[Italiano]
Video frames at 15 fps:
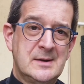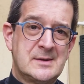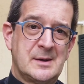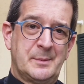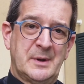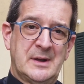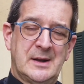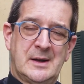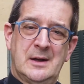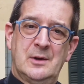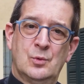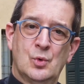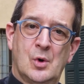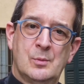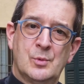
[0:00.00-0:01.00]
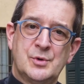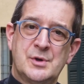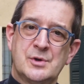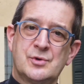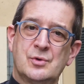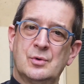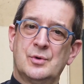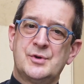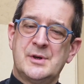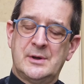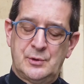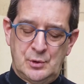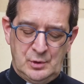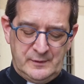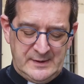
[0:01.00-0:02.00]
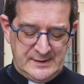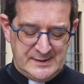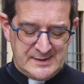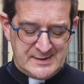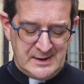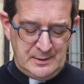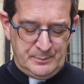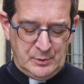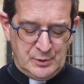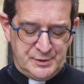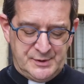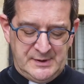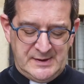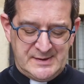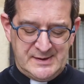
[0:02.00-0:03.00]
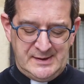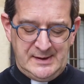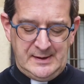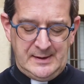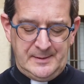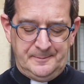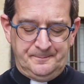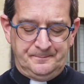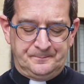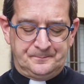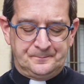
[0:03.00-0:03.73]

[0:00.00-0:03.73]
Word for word: sapete che in Duomo ci sono 196 posti a sedere.